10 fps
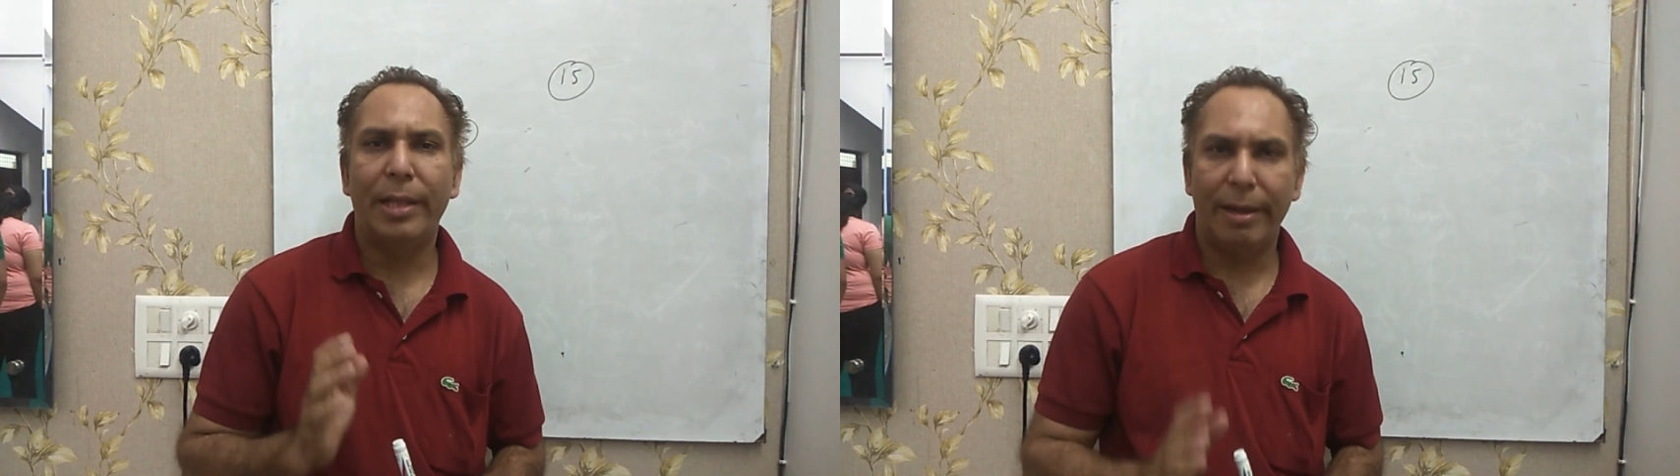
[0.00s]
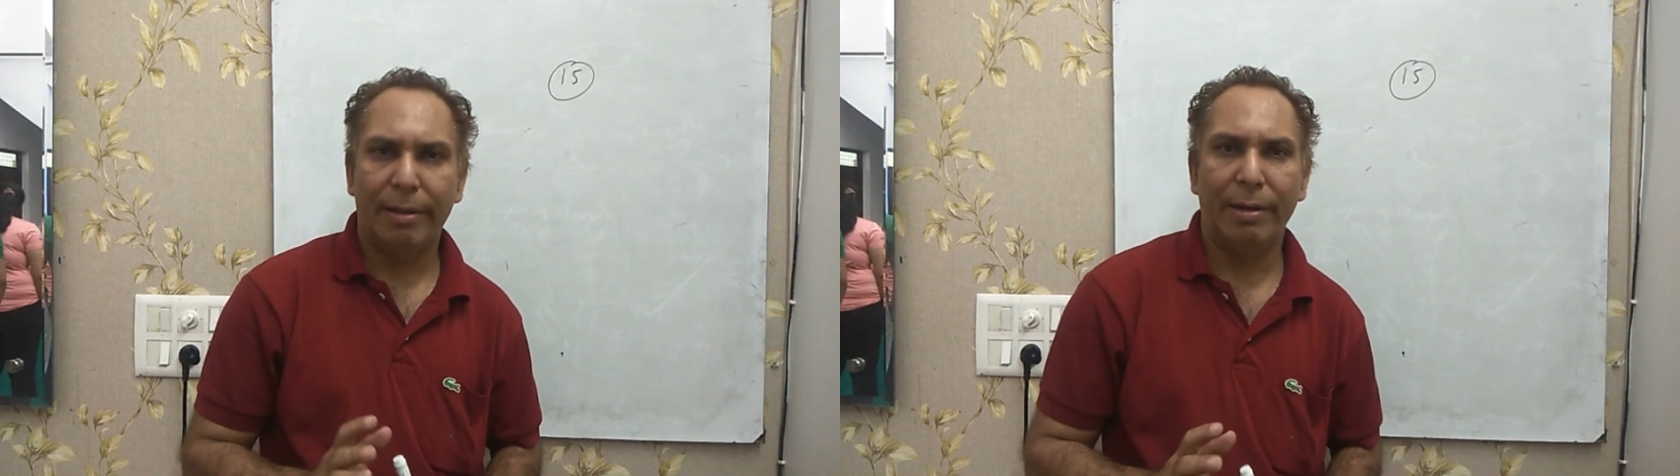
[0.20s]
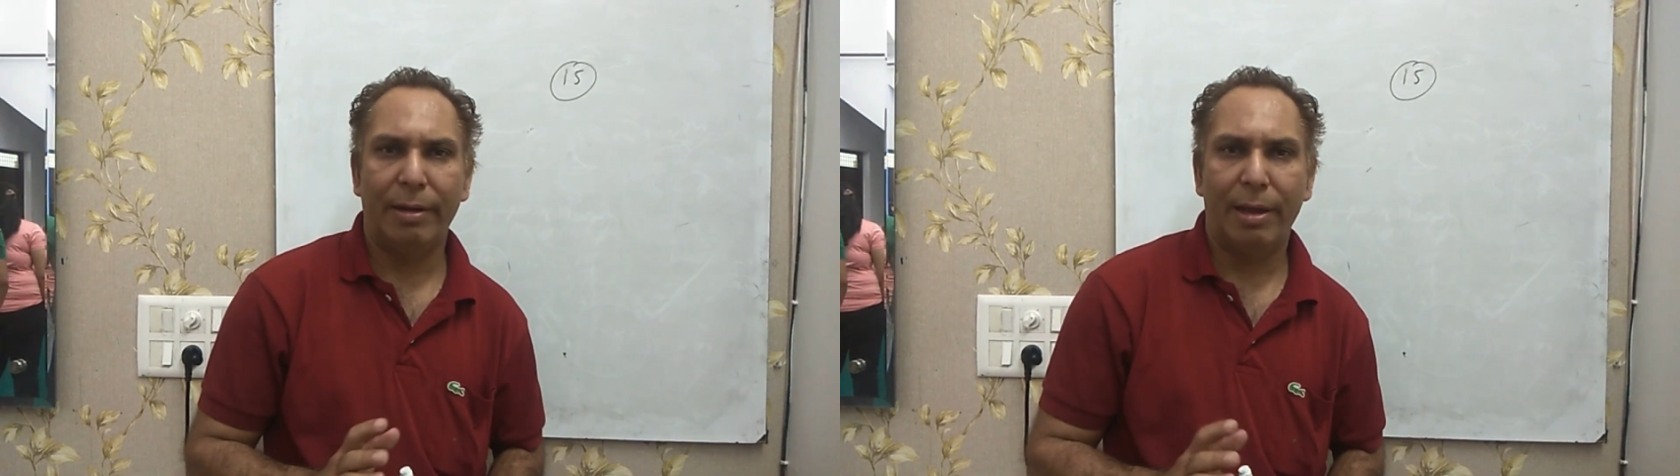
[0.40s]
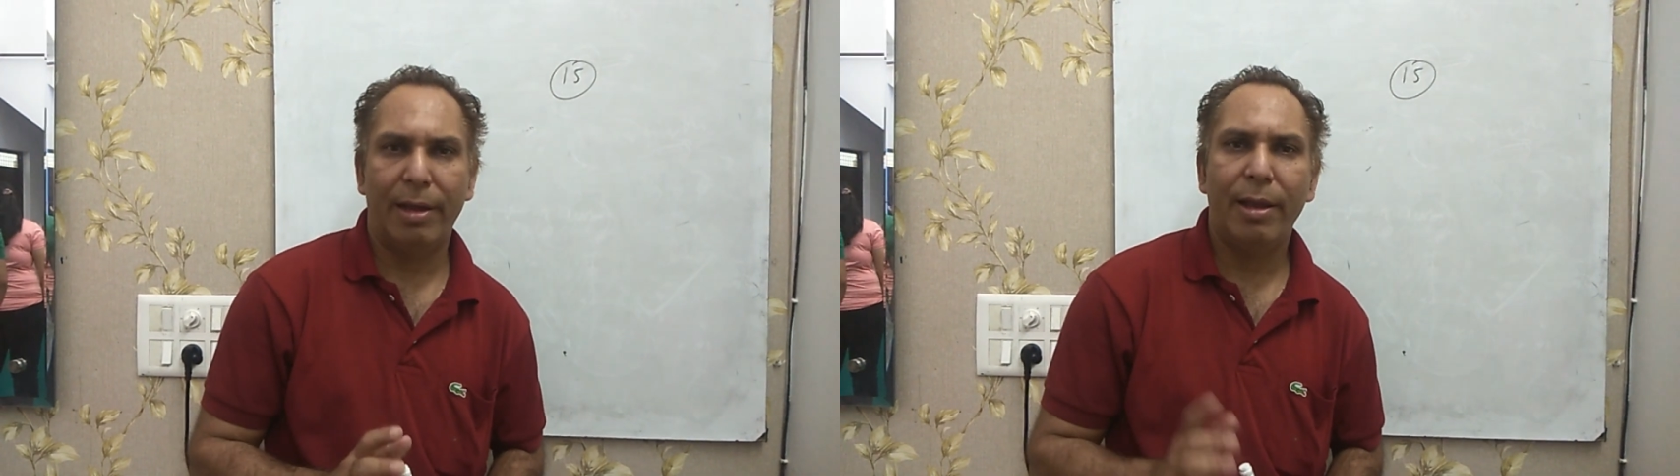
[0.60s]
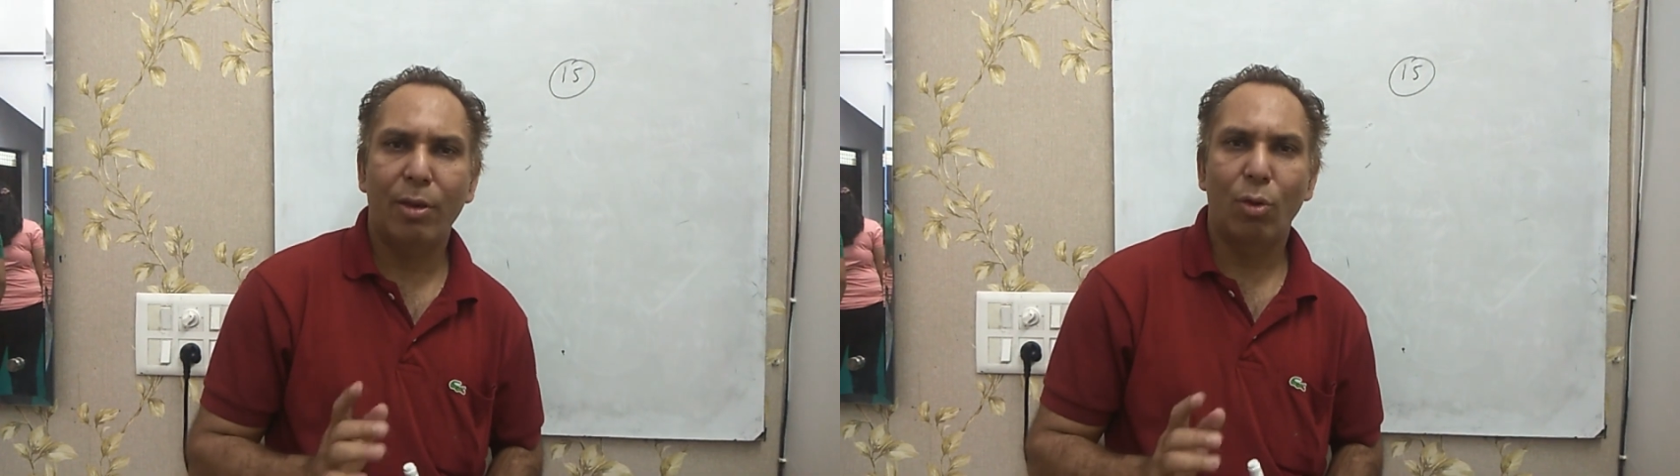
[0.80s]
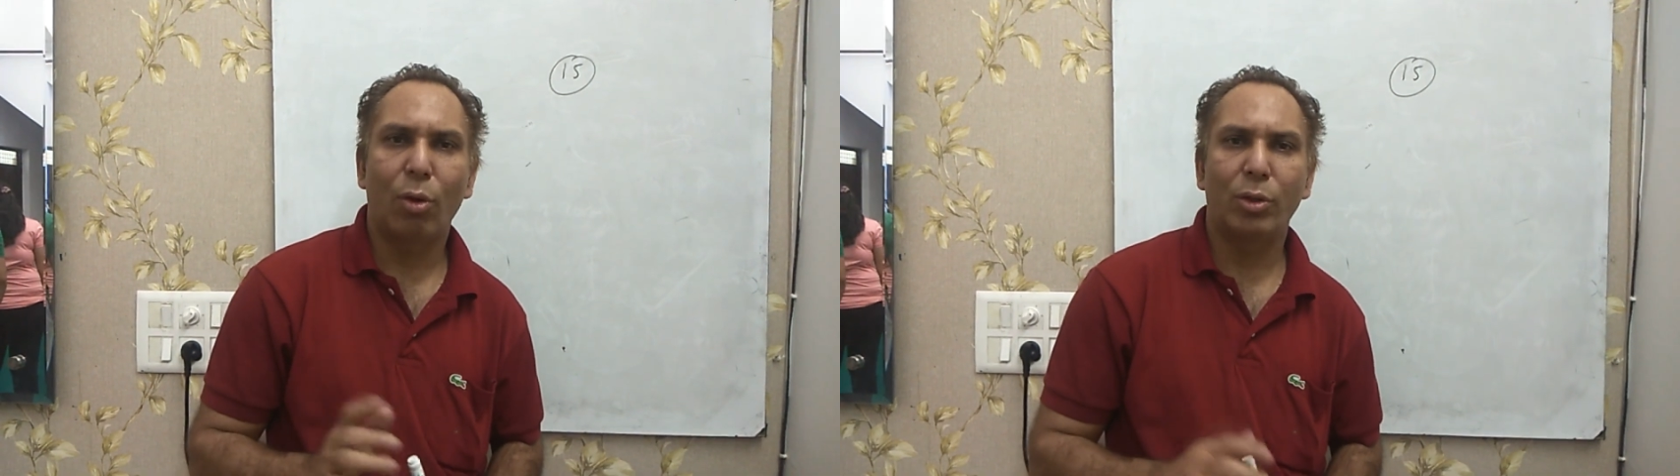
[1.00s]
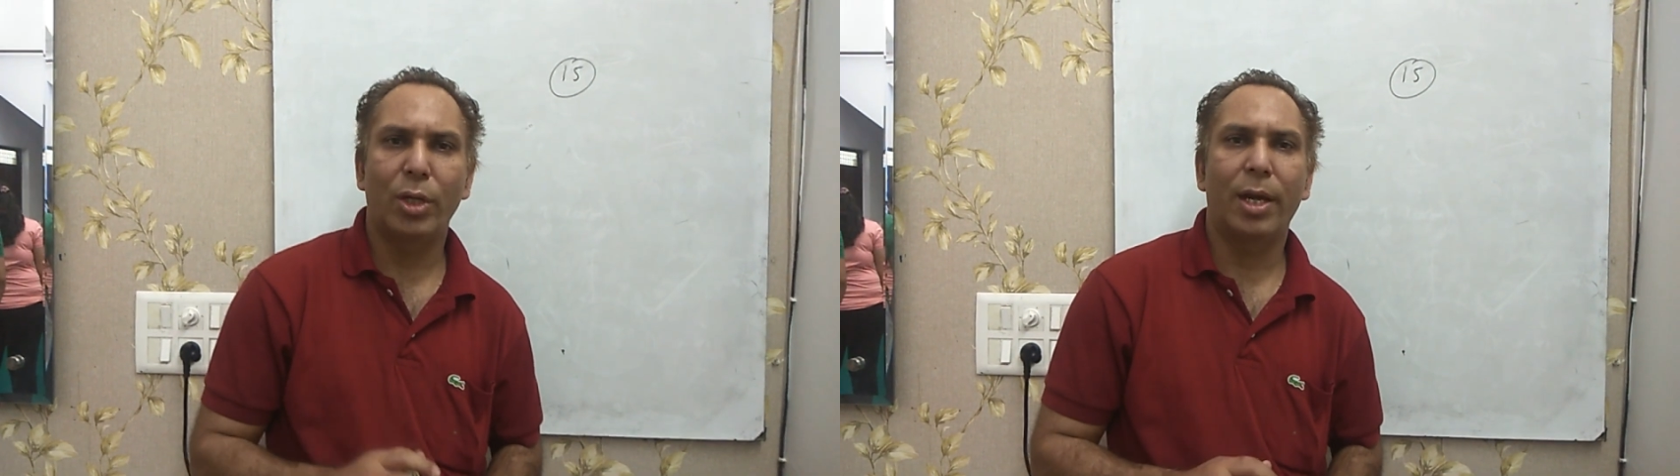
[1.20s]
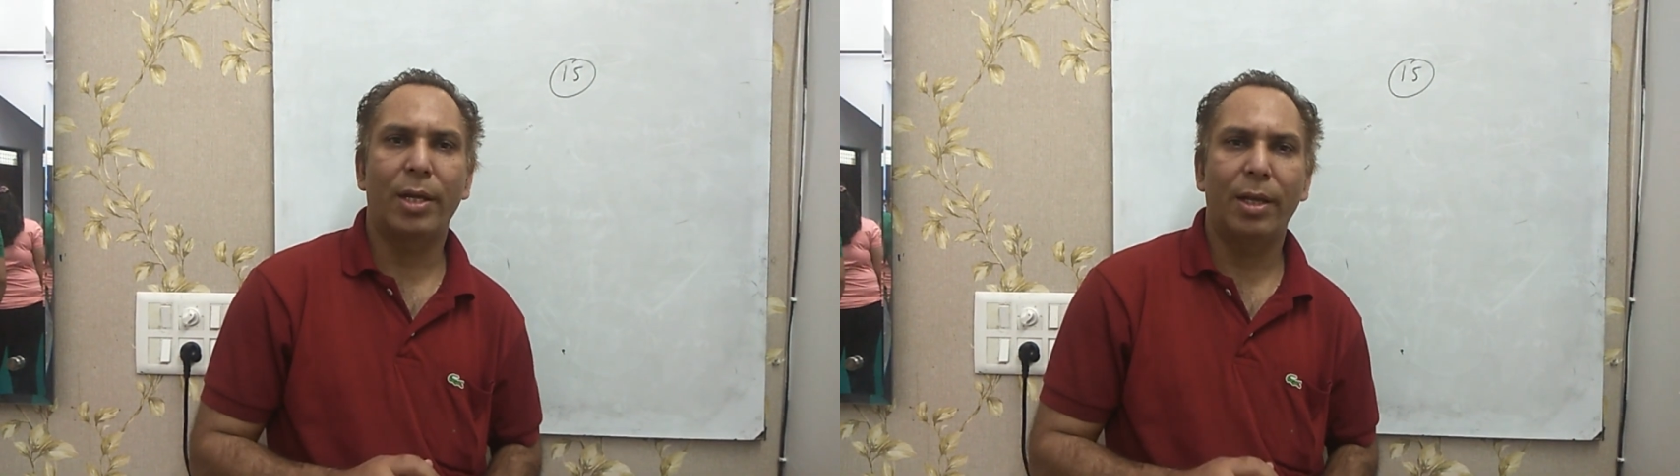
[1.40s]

देख लेना है एक शॉर्ट चला